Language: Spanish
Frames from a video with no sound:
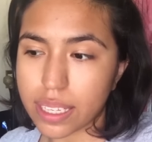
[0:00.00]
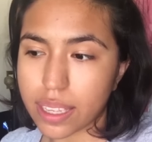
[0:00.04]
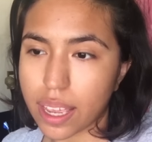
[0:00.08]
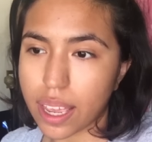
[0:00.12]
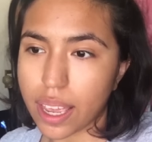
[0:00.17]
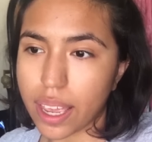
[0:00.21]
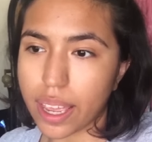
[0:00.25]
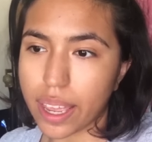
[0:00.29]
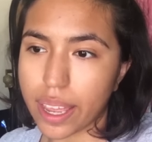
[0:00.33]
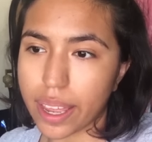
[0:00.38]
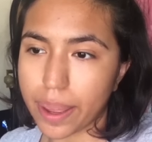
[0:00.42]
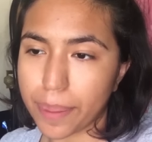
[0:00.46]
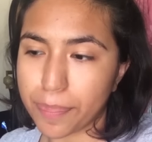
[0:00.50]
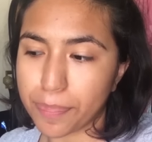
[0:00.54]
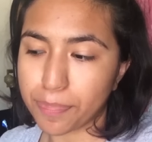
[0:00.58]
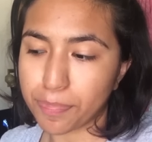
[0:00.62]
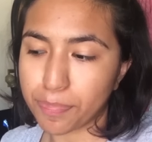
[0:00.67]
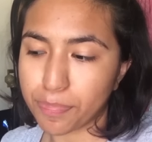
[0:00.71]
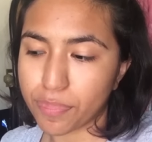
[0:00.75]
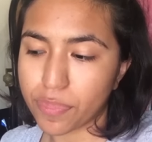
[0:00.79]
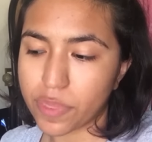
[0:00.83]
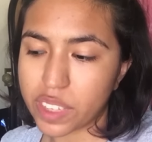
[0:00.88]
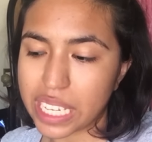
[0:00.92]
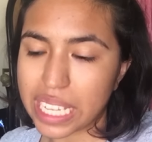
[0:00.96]
eh,
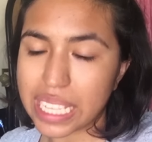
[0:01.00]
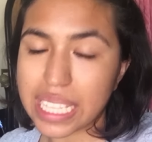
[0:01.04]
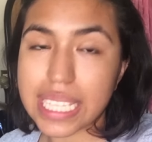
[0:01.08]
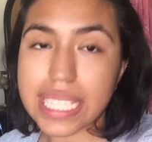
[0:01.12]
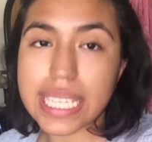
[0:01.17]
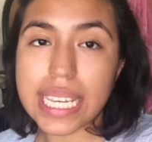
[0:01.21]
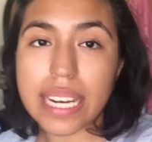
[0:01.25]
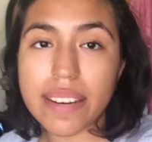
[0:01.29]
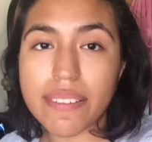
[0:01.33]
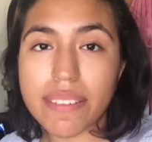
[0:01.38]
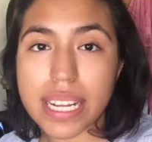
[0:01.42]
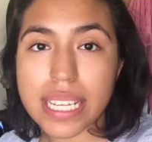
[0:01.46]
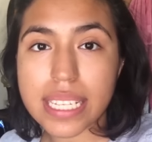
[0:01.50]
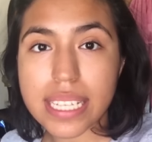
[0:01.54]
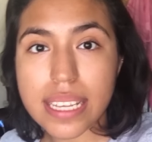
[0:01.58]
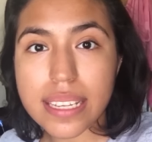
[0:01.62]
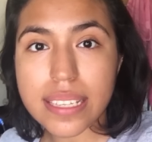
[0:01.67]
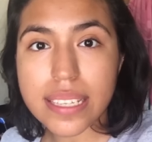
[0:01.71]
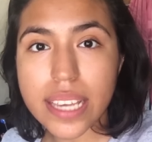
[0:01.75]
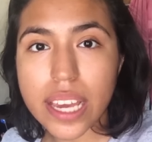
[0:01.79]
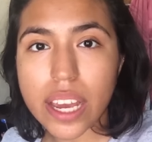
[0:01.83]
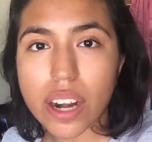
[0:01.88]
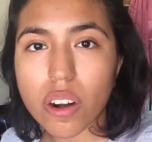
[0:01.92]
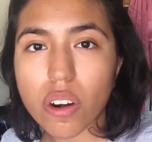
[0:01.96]
siéntese libres de
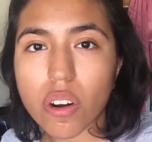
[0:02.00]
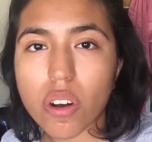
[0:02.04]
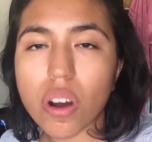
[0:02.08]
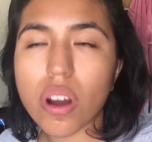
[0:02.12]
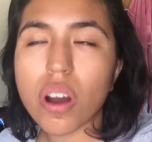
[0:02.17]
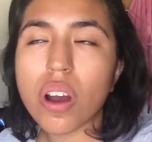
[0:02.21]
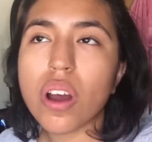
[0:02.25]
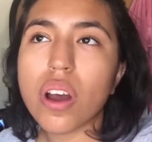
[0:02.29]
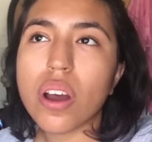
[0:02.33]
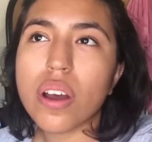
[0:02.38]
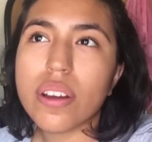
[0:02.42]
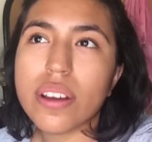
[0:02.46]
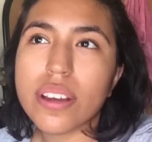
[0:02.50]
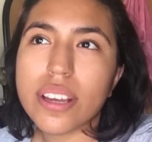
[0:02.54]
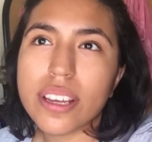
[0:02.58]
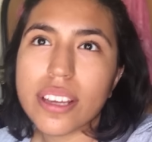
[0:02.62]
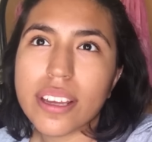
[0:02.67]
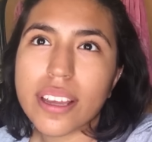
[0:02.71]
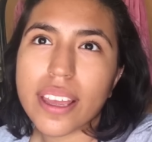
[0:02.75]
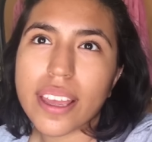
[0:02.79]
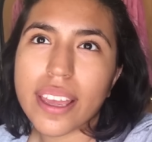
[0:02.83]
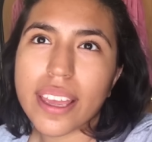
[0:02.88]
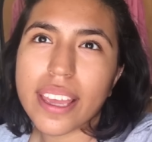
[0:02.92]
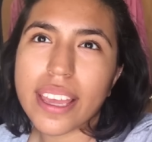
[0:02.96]
hacerlo.
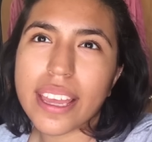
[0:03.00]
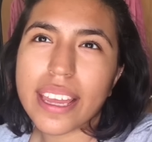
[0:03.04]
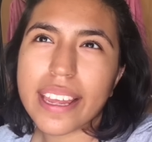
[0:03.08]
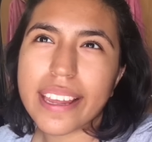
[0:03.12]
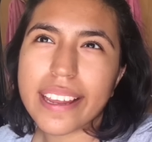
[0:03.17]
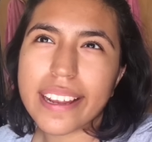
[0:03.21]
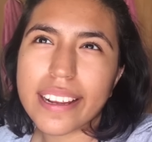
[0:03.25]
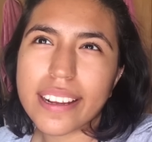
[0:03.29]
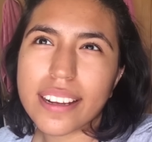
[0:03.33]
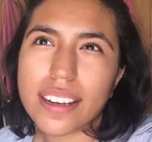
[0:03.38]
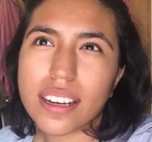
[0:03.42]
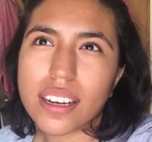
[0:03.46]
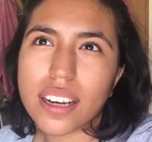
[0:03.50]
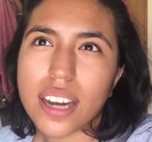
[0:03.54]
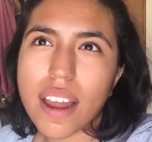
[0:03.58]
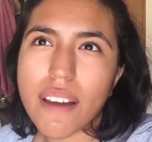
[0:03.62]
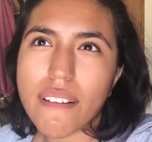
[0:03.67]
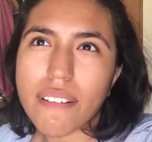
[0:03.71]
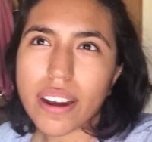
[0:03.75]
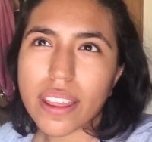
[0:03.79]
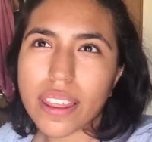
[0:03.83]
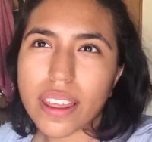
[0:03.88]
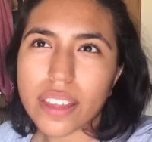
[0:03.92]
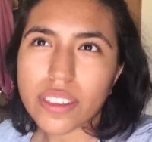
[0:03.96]
Eh,
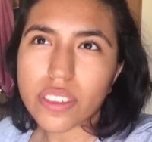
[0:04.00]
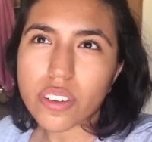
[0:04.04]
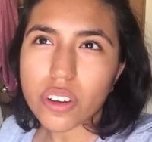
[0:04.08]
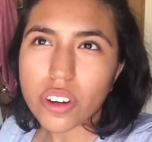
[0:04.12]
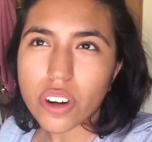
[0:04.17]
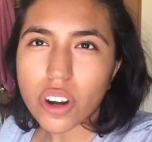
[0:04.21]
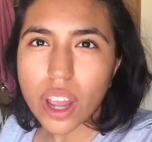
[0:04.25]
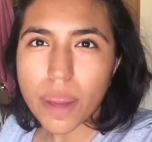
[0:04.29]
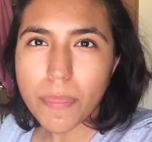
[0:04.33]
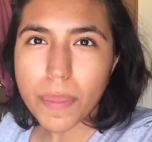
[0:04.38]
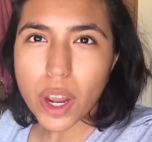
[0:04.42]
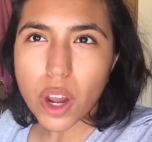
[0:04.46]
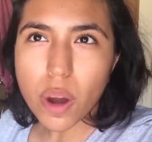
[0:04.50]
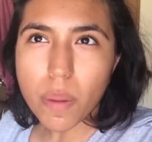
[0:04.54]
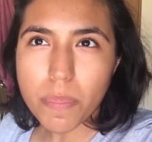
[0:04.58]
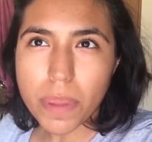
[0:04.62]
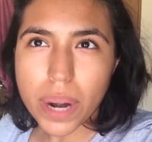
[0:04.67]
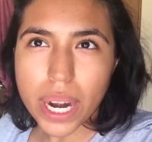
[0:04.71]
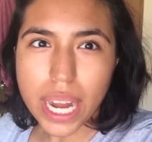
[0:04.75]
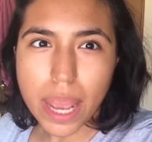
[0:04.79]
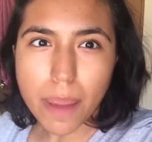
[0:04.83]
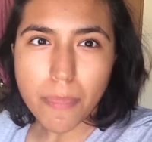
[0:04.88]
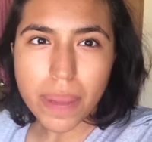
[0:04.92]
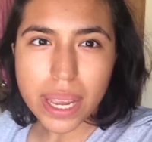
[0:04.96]
la verdad no creo que me
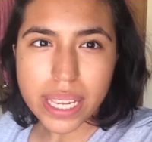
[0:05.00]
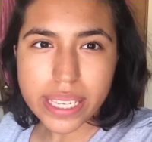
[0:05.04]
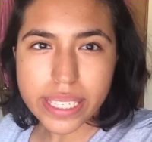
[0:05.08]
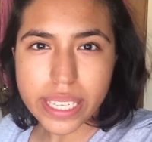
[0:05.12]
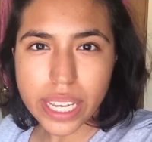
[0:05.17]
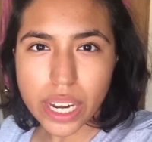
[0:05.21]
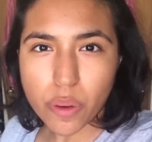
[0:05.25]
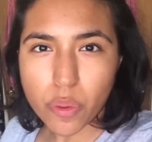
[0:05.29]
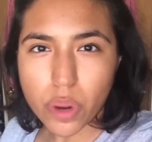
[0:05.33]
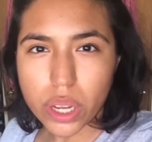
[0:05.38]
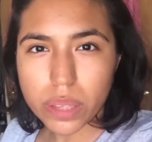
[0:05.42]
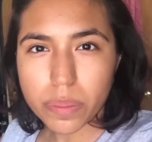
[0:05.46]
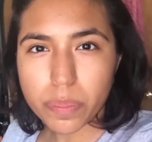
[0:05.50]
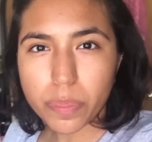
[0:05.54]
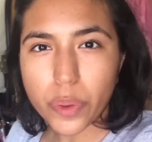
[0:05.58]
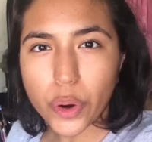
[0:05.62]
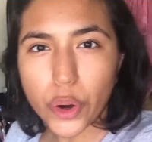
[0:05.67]
compraría más Derwent